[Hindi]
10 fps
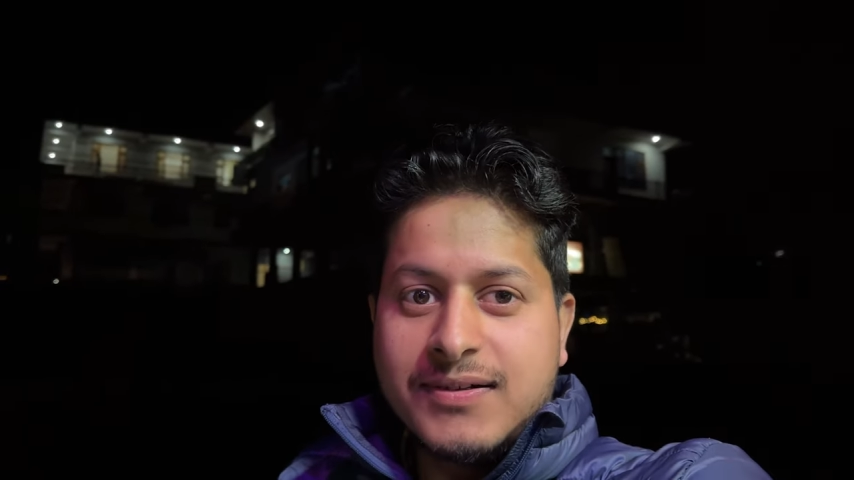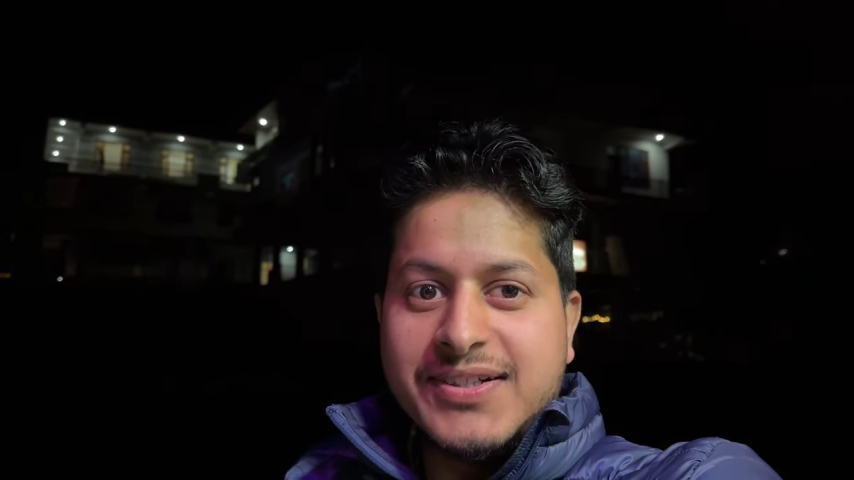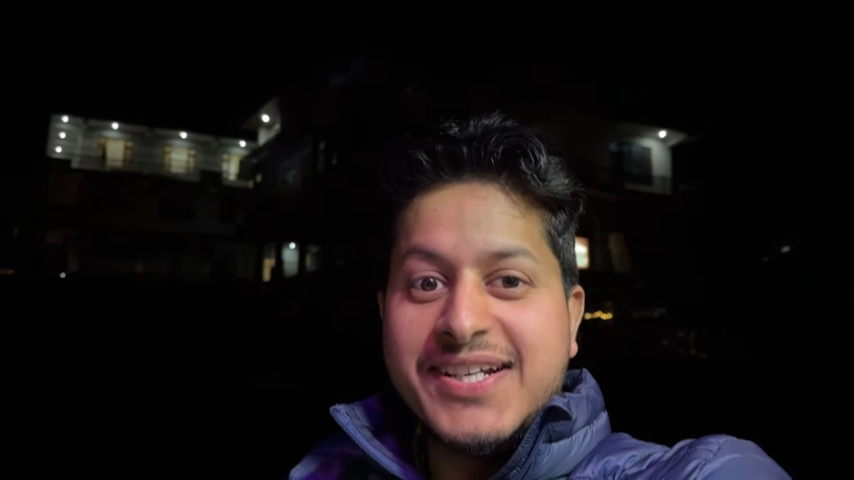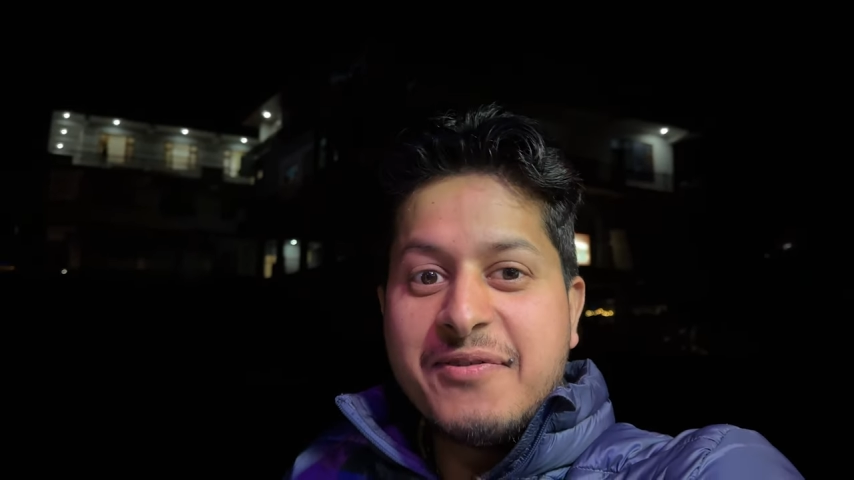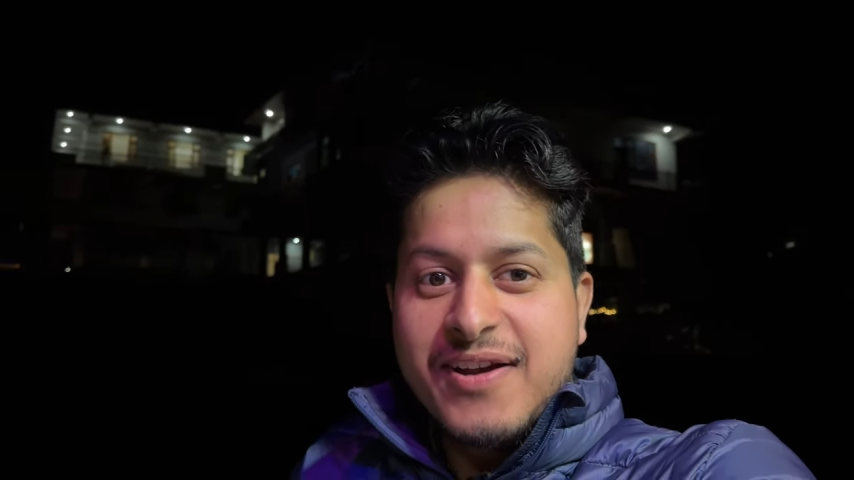
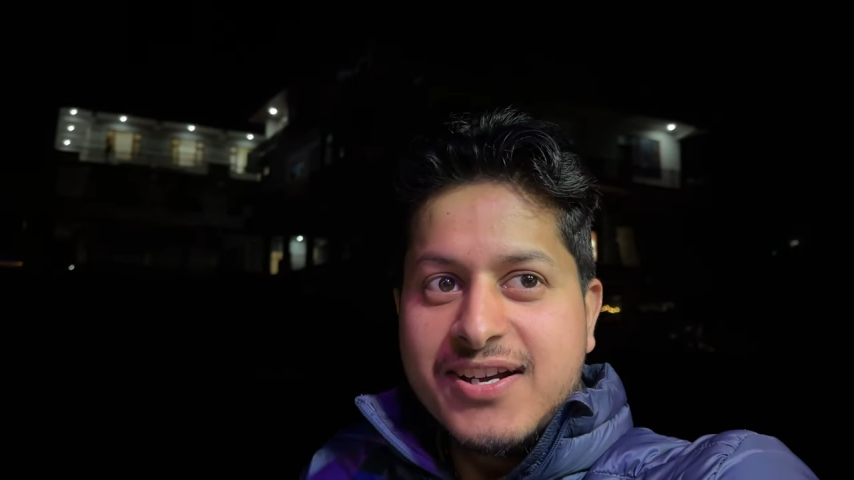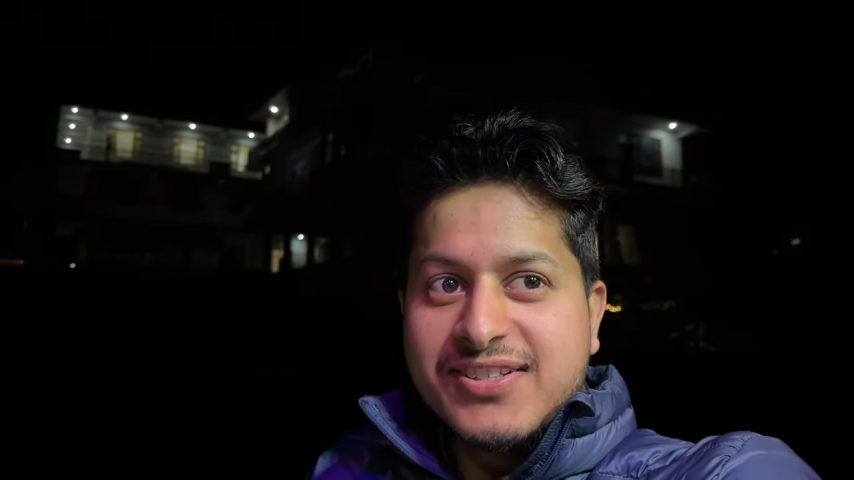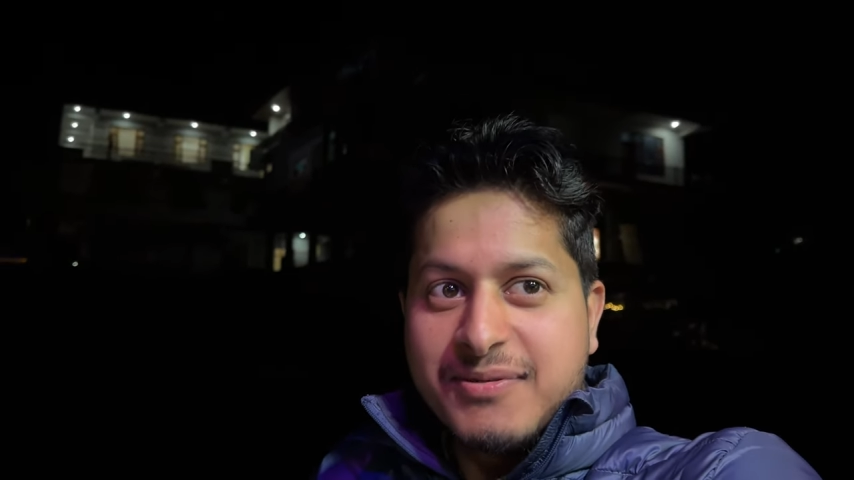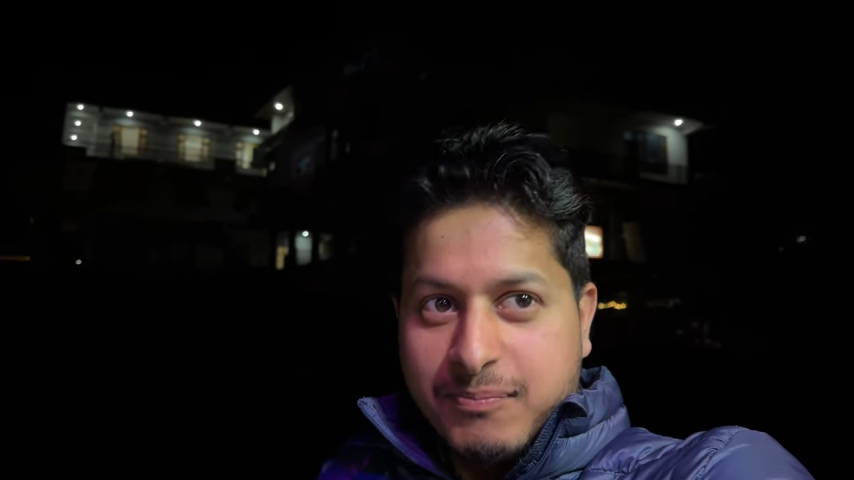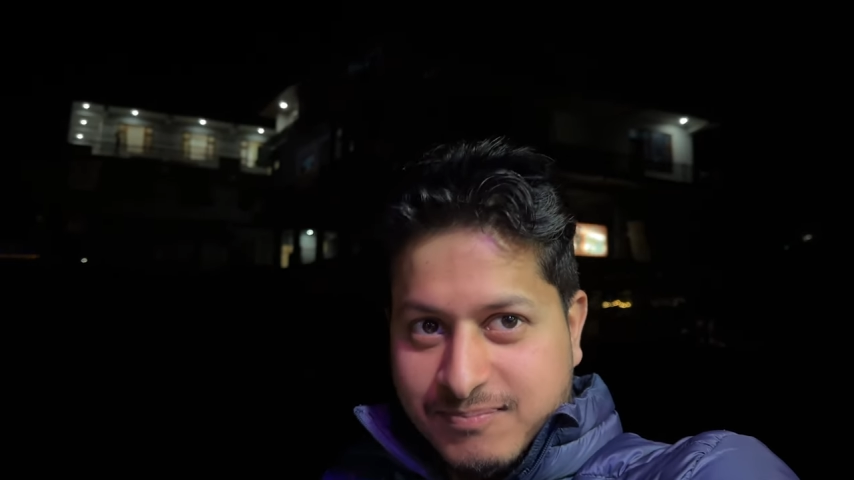ठीक है फ्रेंड्स
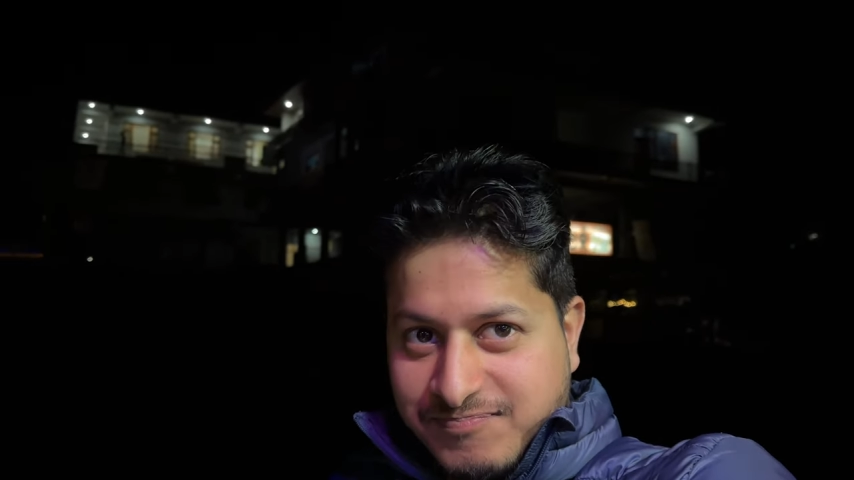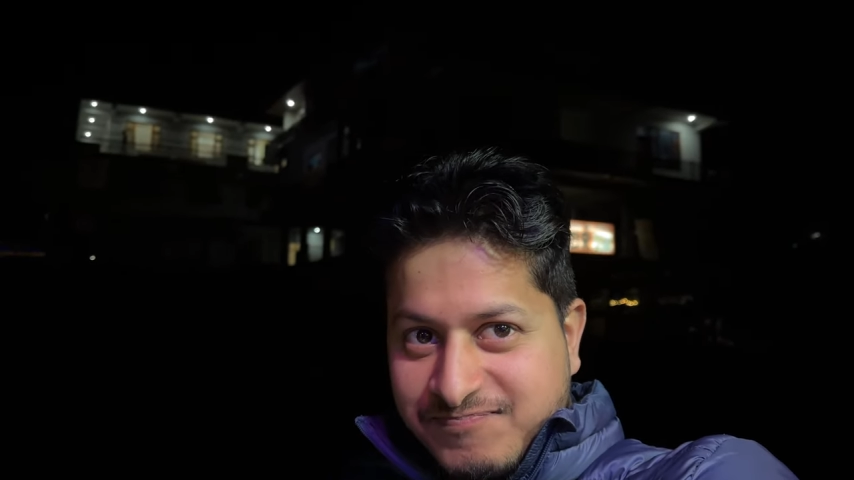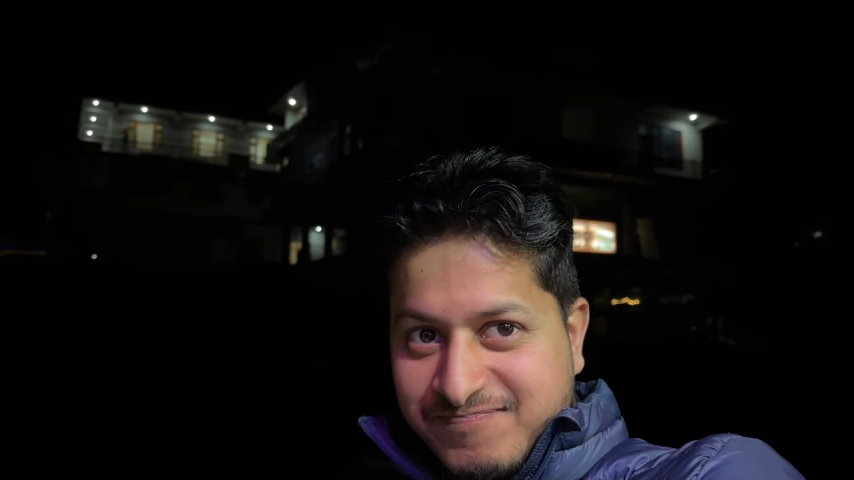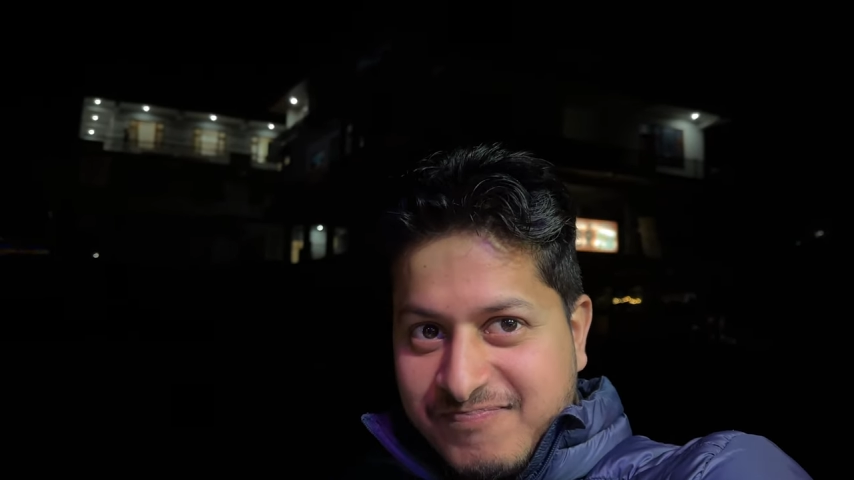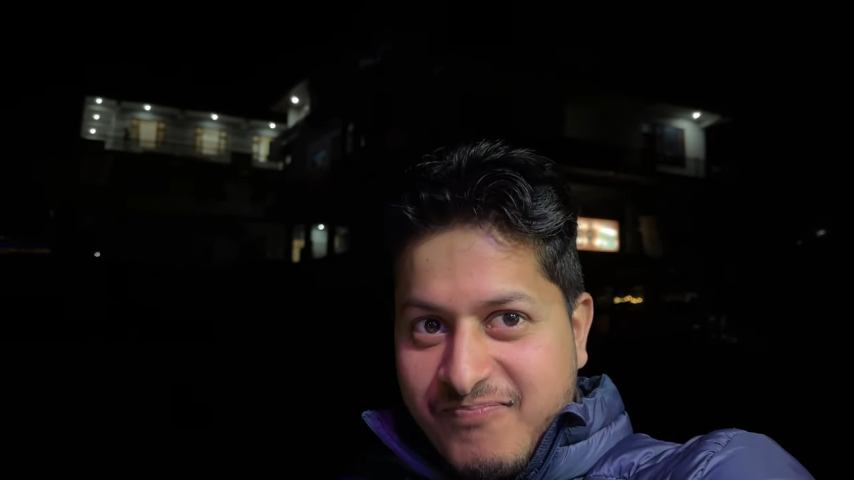
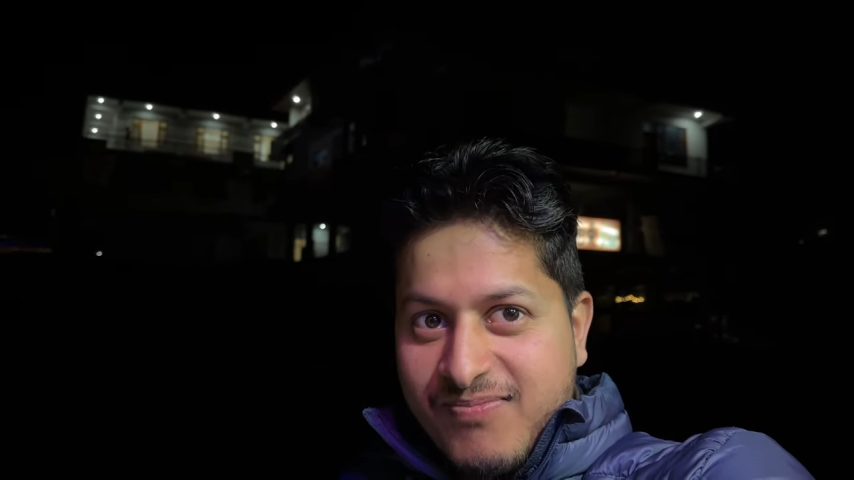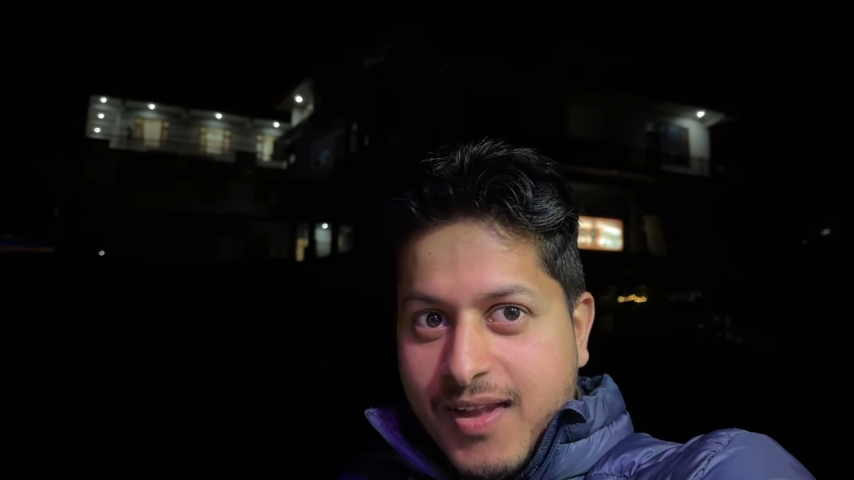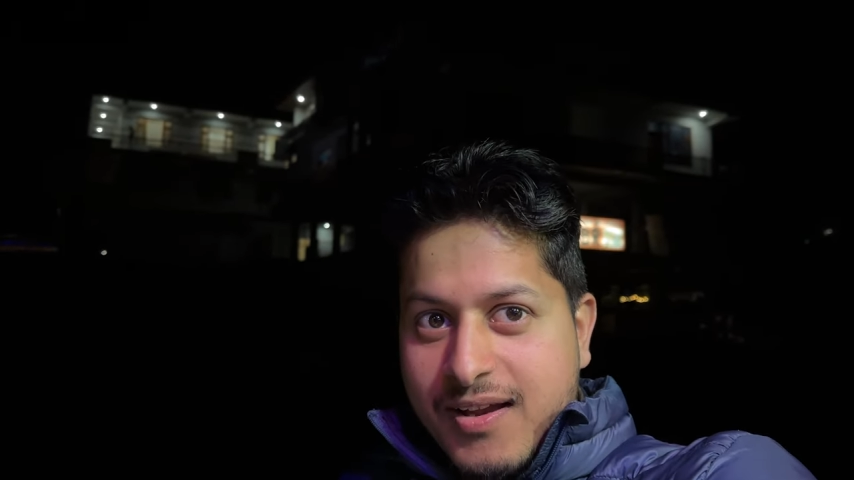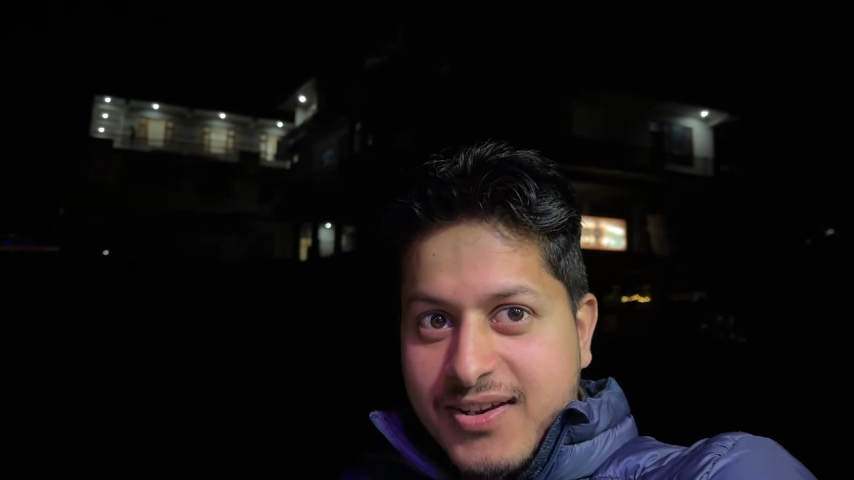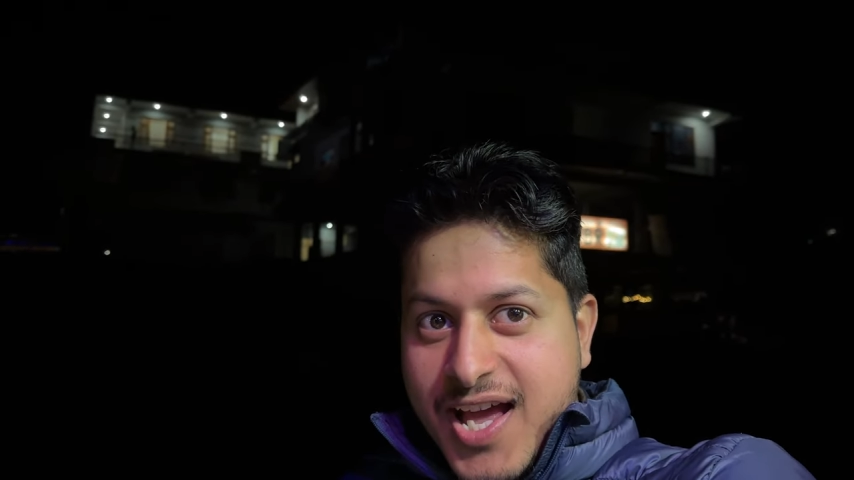
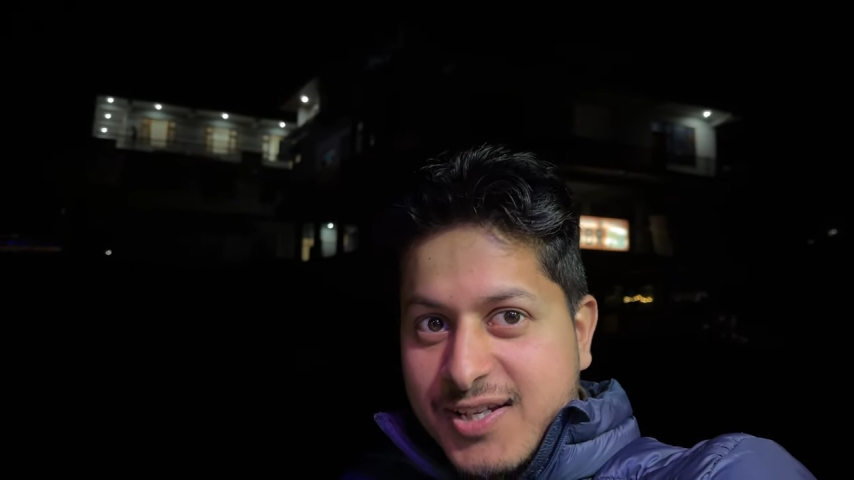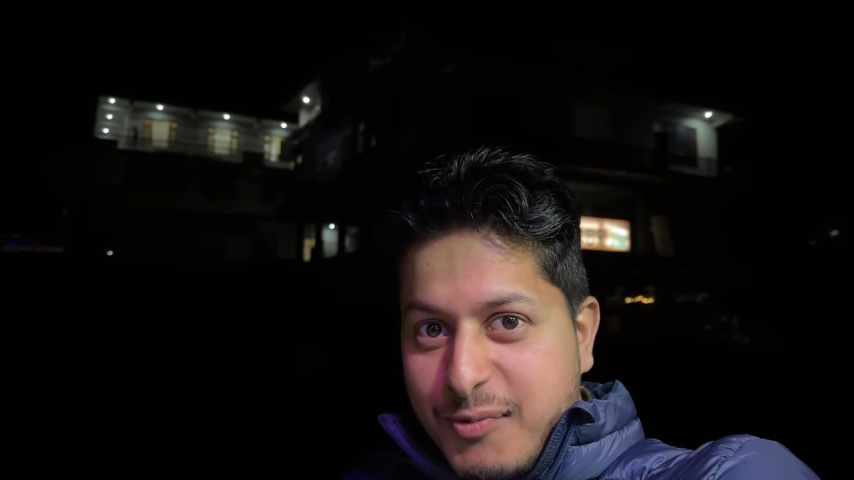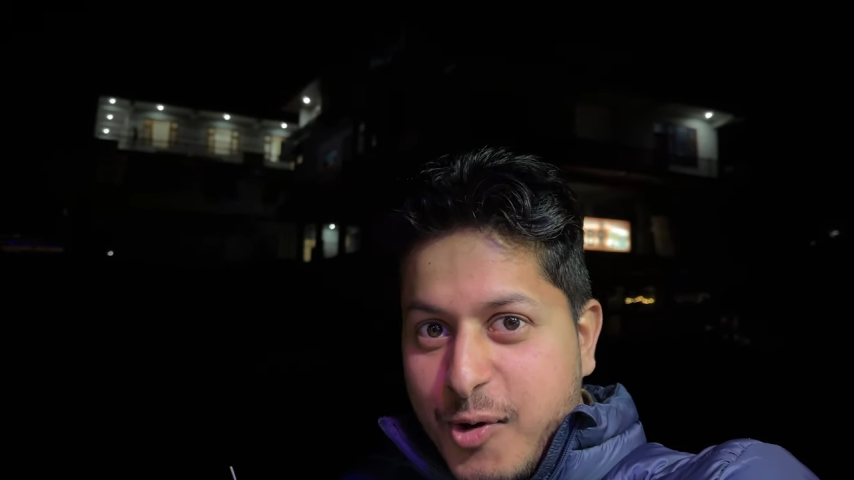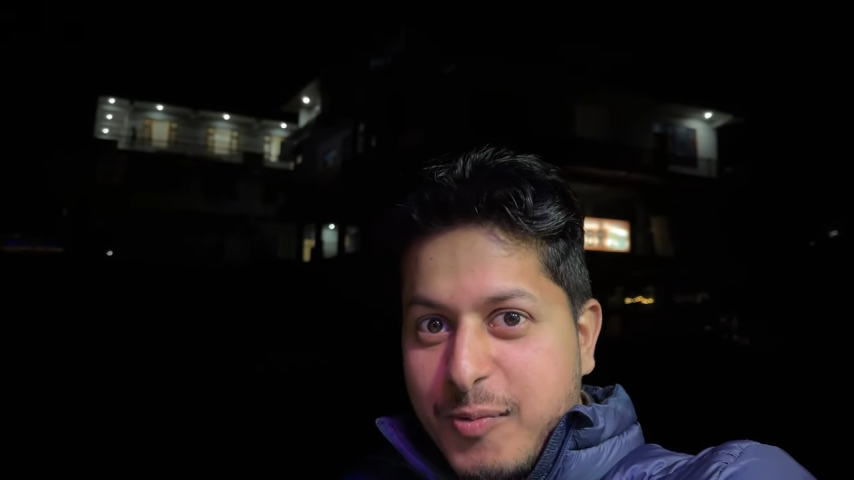नेक्स्ट ब्लॉग